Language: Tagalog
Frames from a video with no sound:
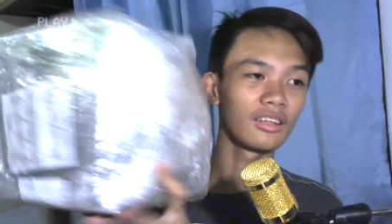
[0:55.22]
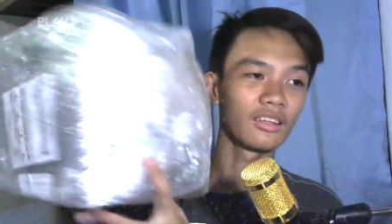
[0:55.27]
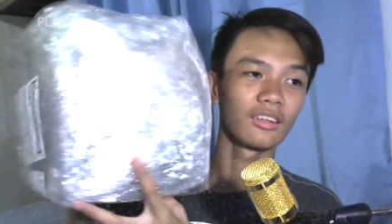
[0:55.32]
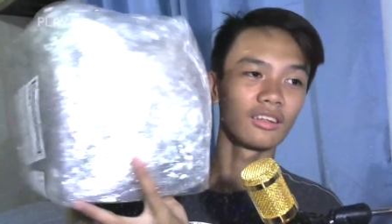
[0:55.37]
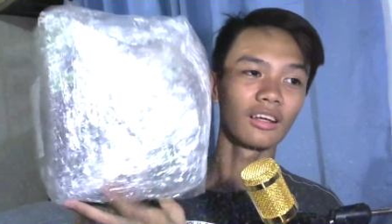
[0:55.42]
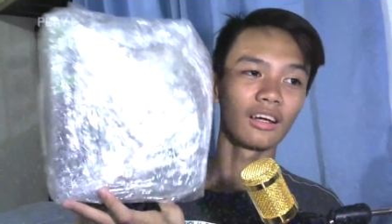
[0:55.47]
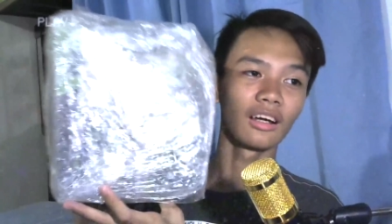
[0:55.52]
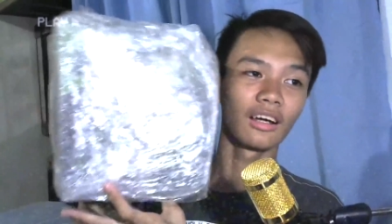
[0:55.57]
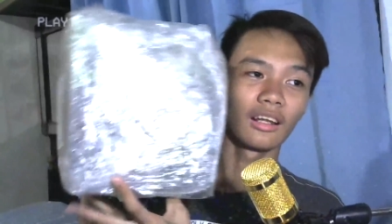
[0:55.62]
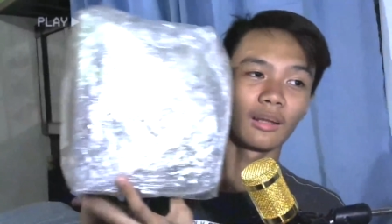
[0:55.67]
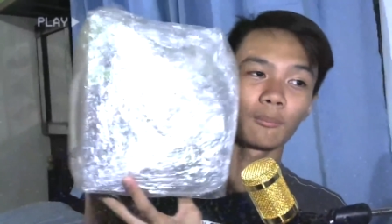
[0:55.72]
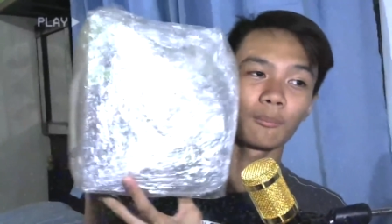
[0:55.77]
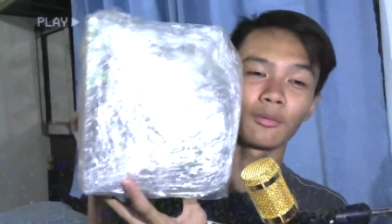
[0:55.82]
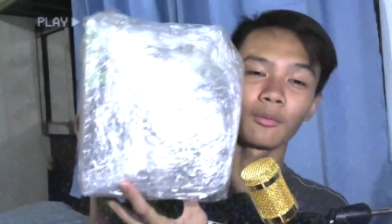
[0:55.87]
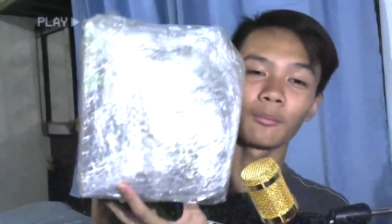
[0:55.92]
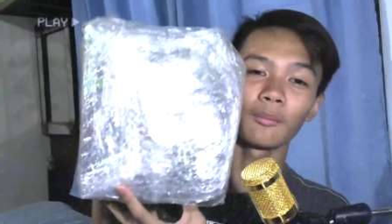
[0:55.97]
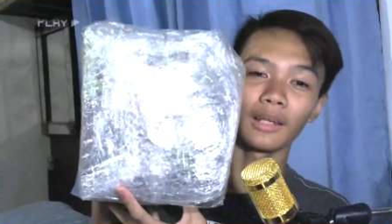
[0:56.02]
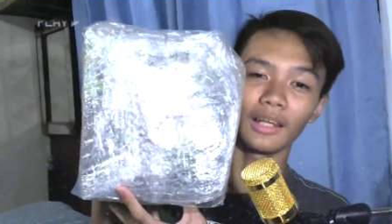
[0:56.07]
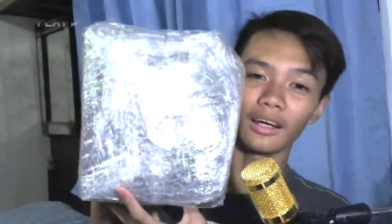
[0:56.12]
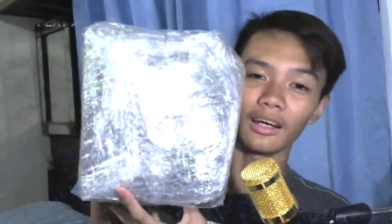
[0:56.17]
Merong
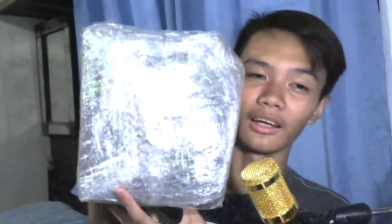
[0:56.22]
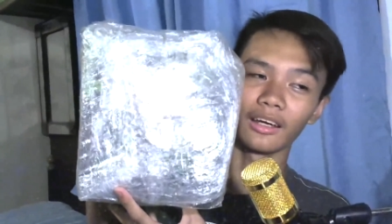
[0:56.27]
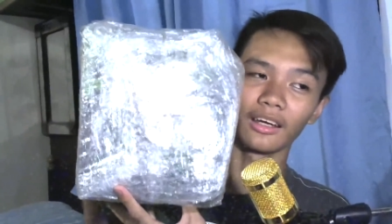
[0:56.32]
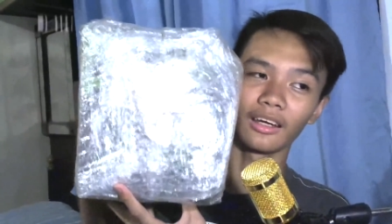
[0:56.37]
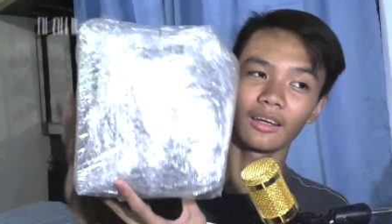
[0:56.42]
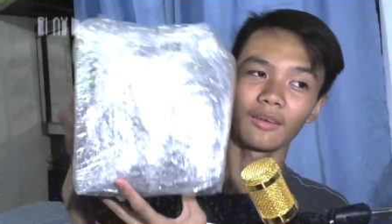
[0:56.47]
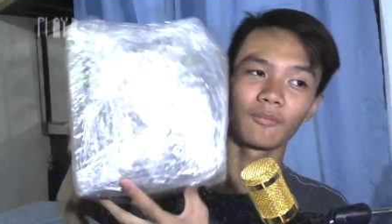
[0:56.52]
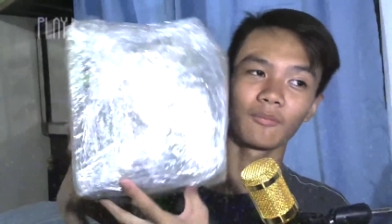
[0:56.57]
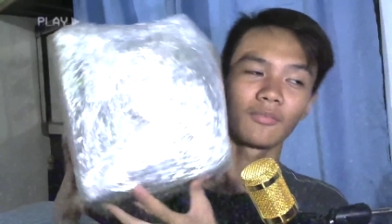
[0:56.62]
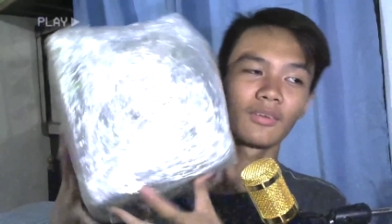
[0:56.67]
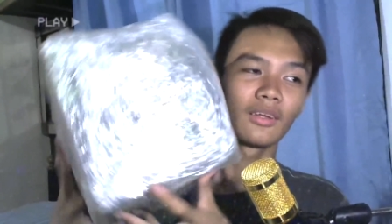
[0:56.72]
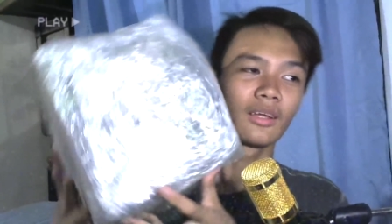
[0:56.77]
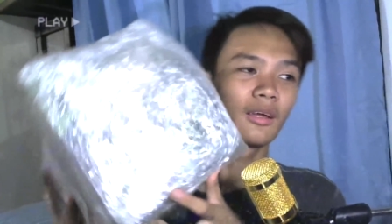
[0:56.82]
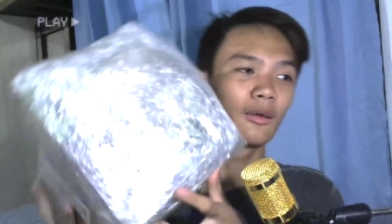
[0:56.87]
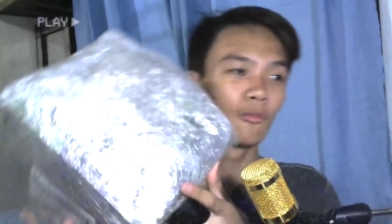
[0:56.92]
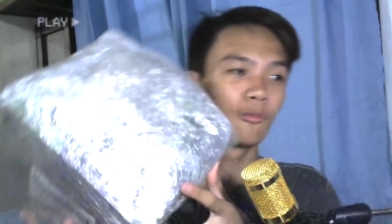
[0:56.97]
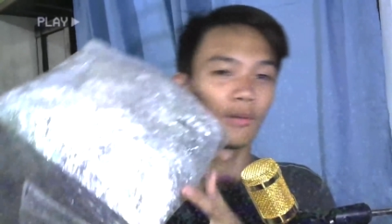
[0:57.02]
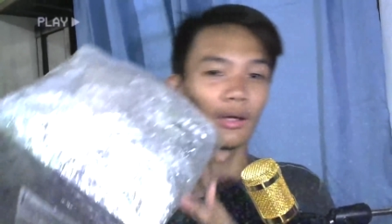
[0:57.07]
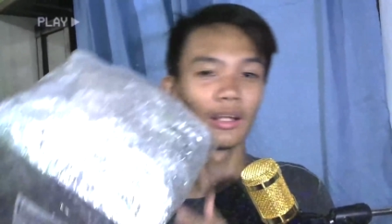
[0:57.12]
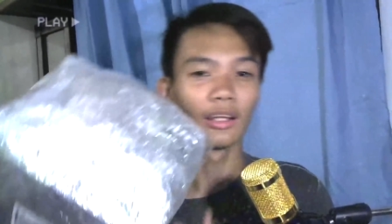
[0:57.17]
mga importanteng bagay
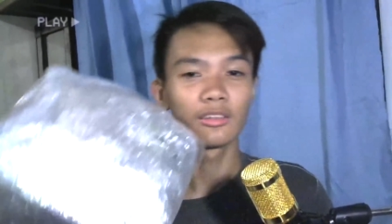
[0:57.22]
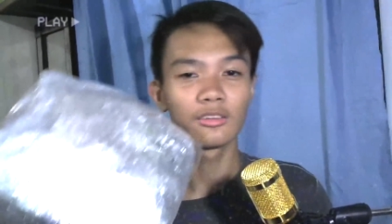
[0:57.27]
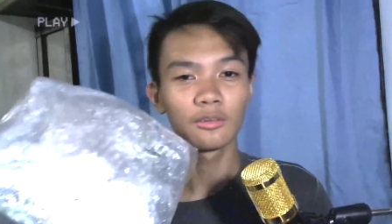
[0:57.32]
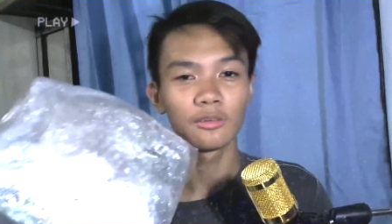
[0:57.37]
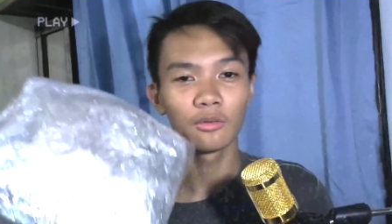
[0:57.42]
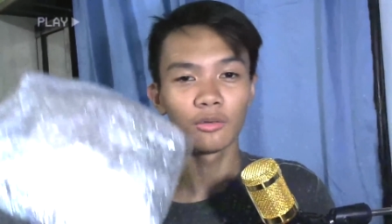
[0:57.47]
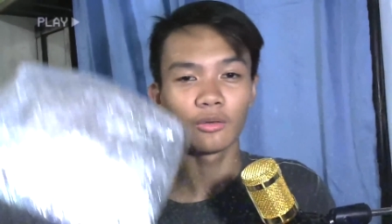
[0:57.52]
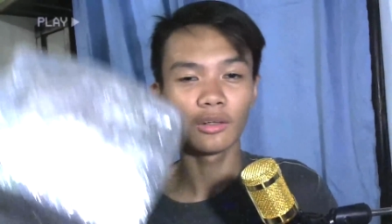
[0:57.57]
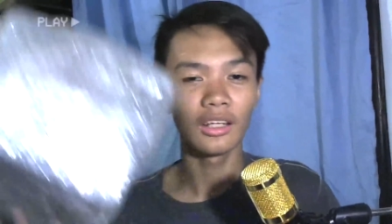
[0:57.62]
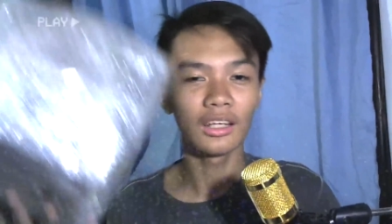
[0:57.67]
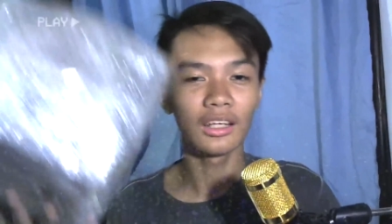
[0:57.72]
akong hindi nakuha,